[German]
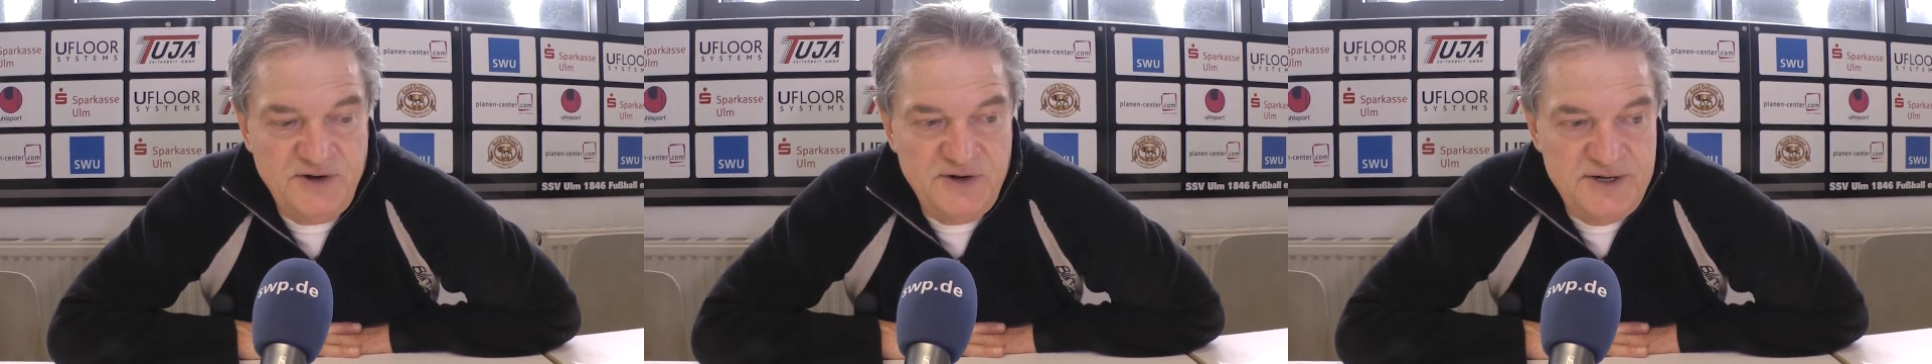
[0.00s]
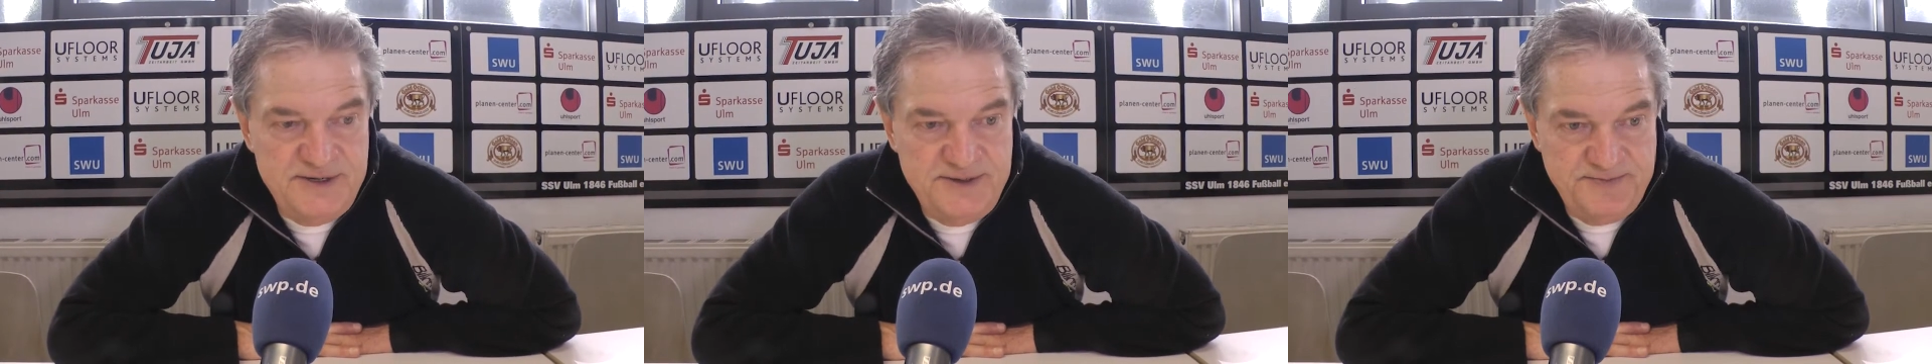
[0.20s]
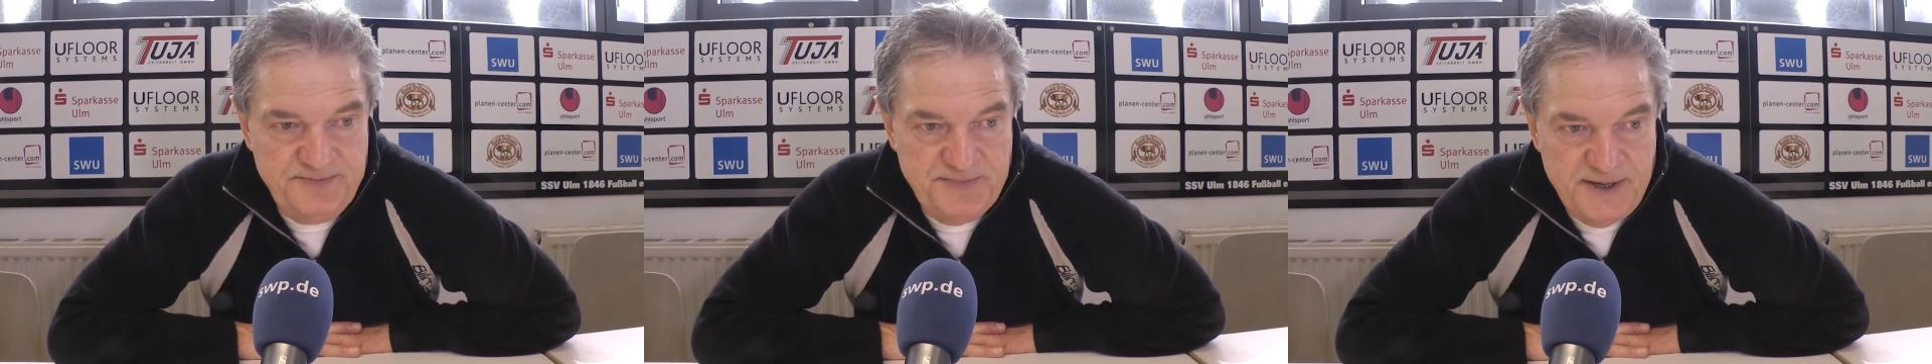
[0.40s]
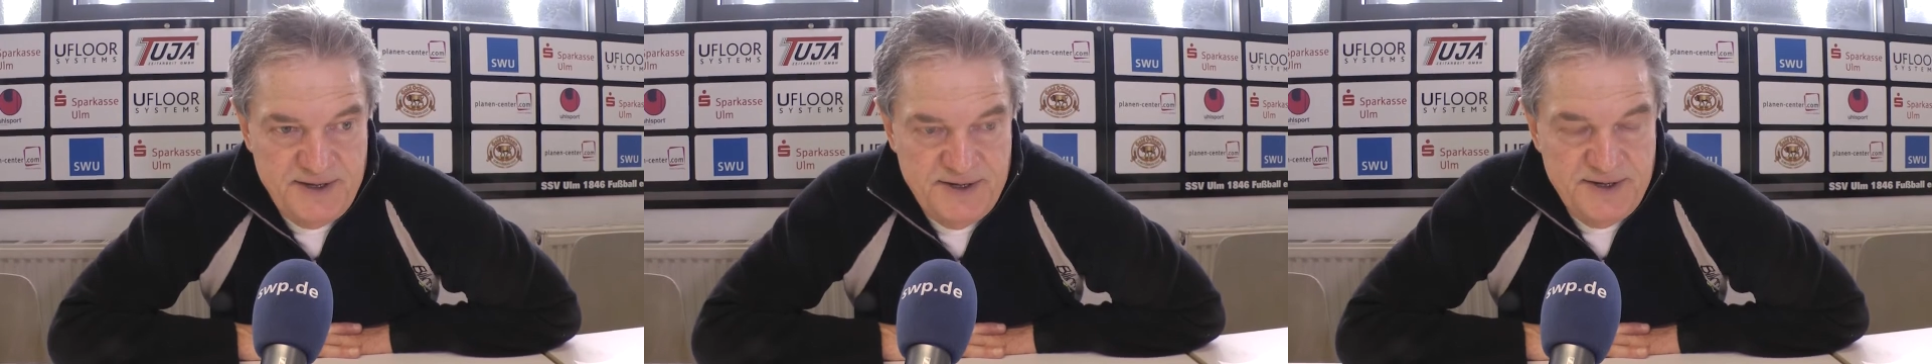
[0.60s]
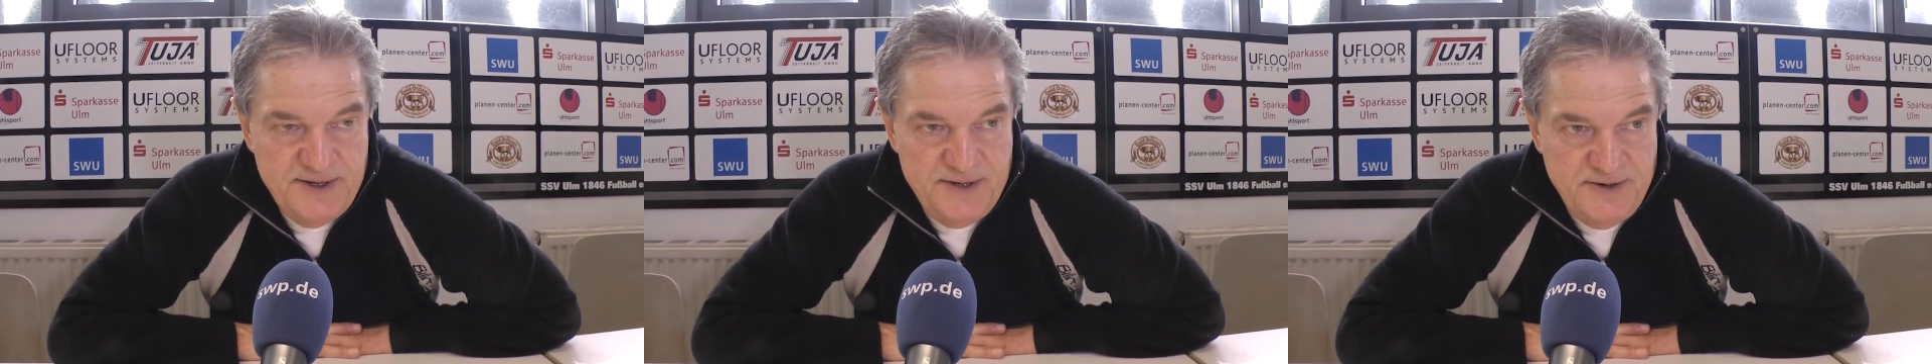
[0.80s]
wollen
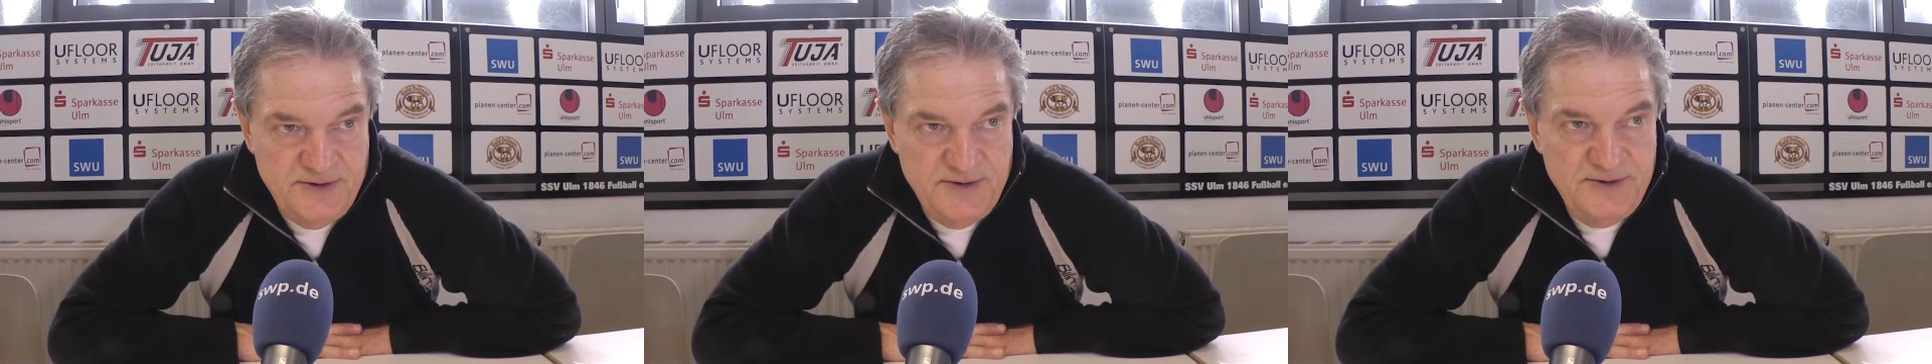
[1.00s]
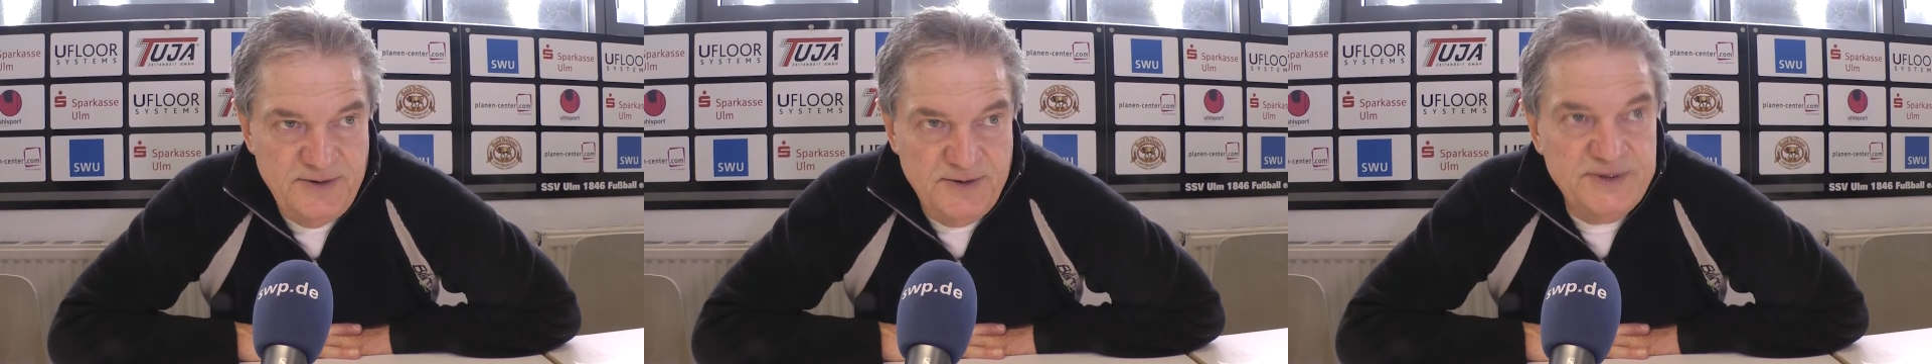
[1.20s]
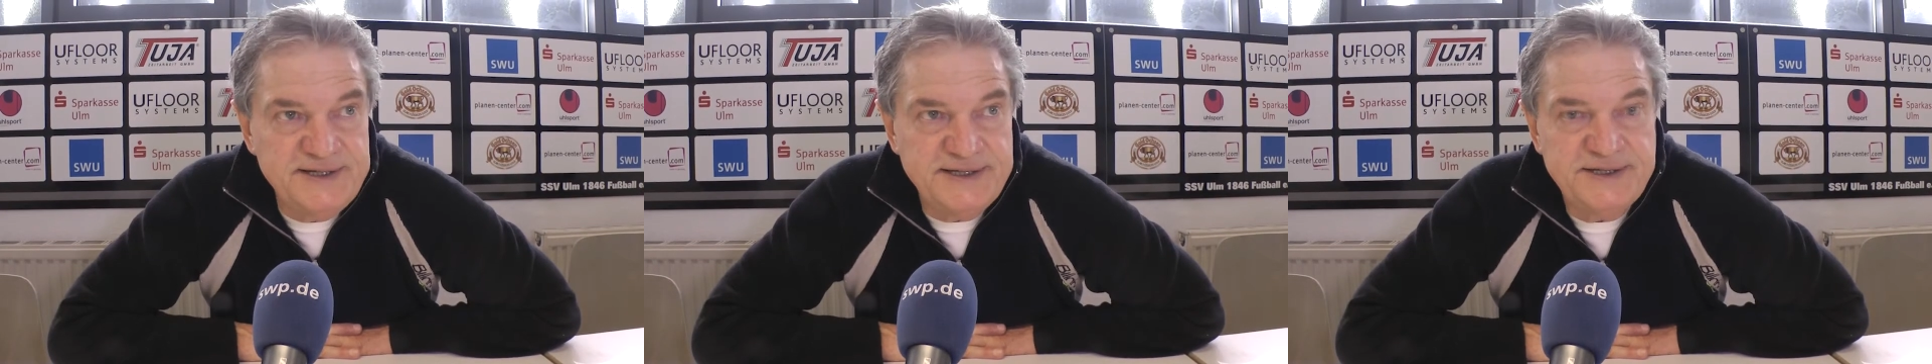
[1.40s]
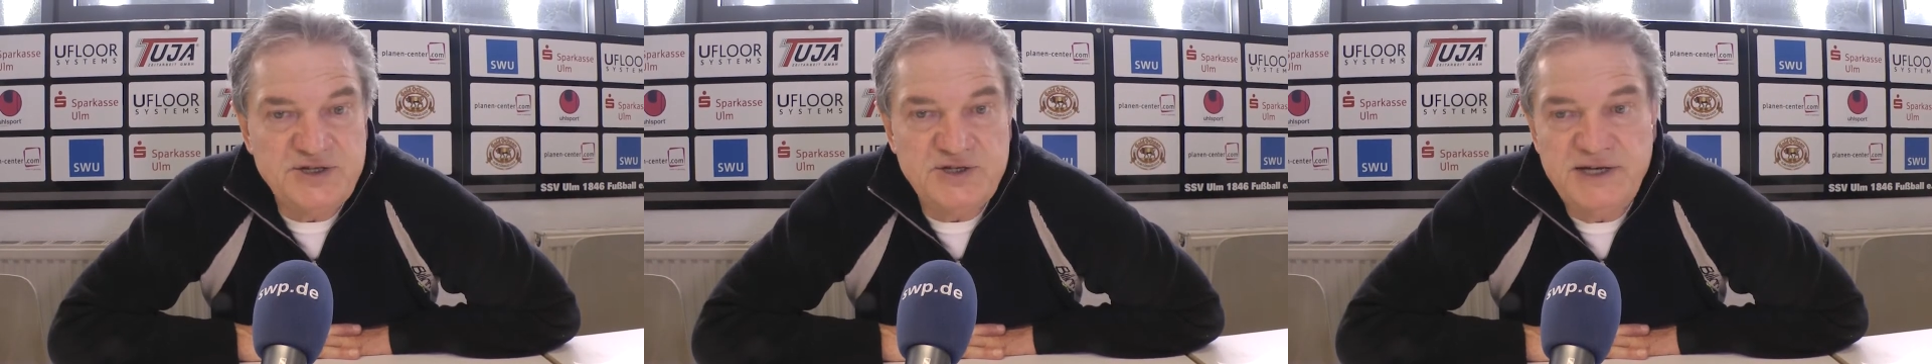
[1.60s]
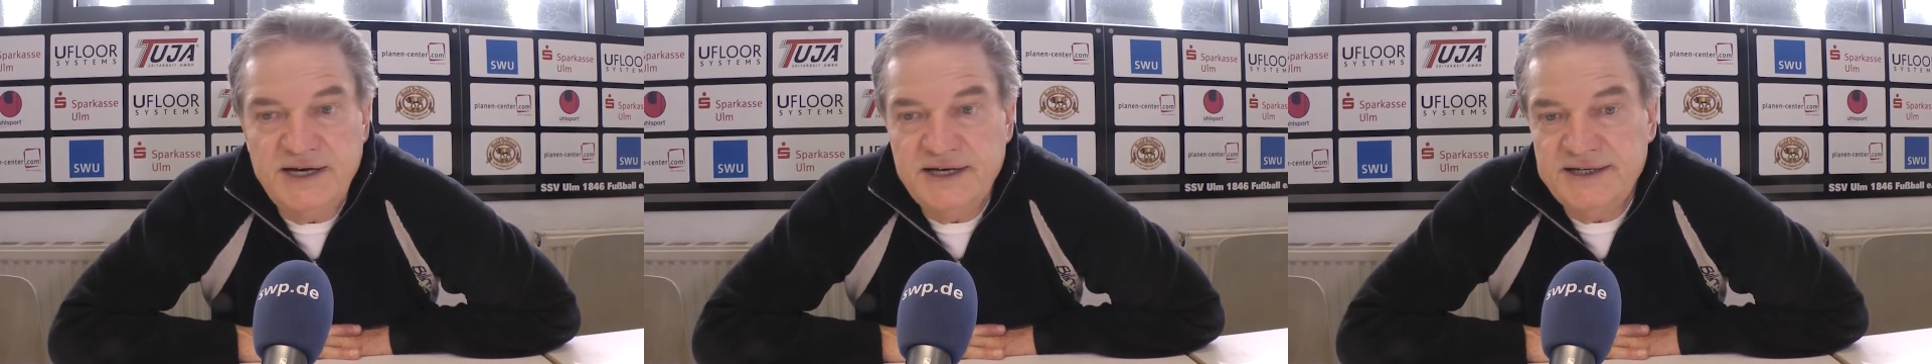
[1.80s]
und unsere
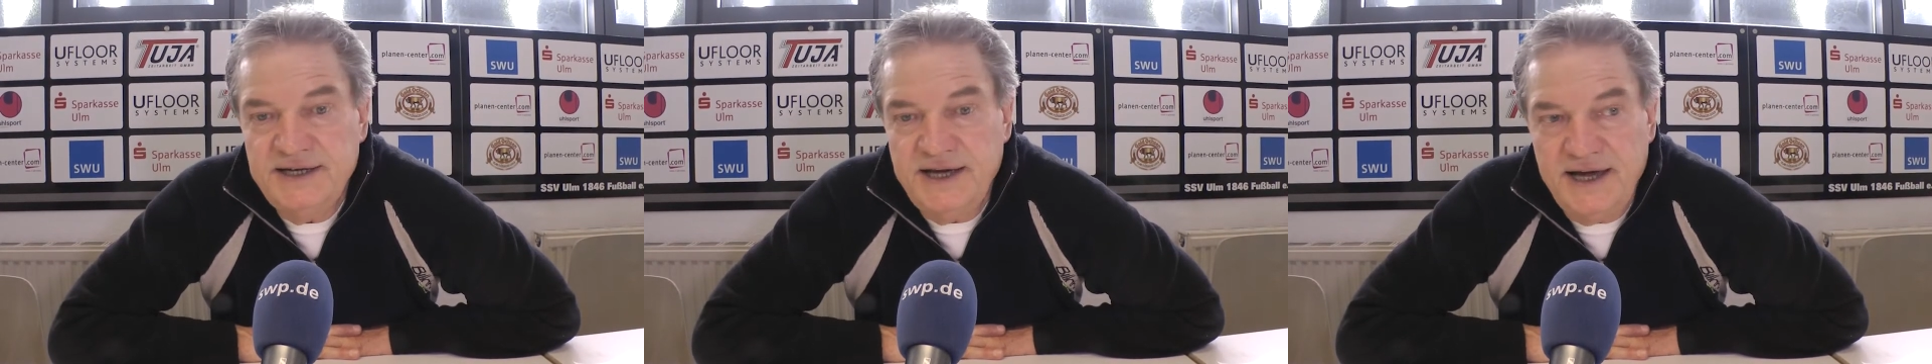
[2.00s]
Stärken